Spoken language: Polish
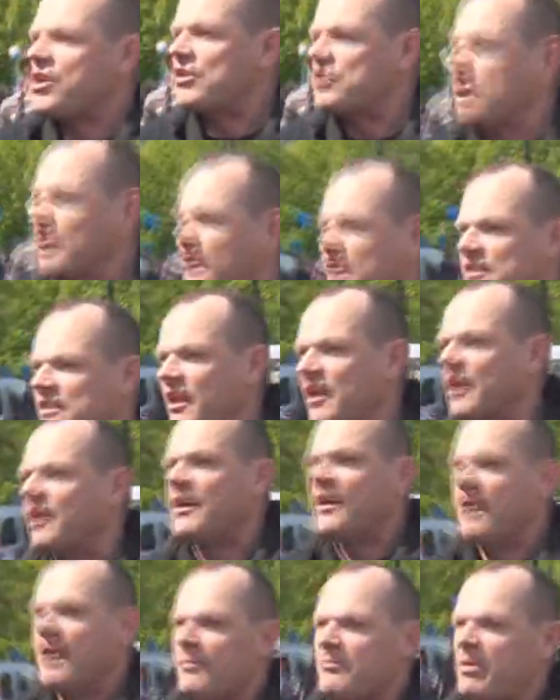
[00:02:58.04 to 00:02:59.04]
Jeśli
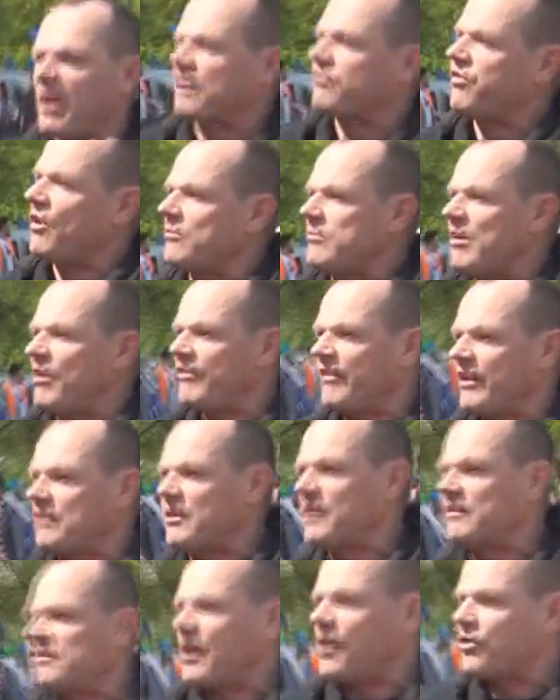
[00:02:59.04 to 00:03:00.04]
chce Platforma
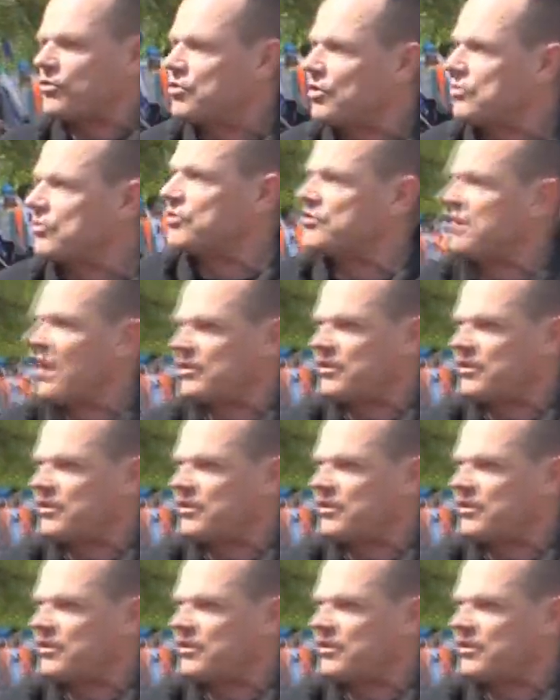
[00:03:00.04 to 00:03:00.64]
Obywatelska osiągnąć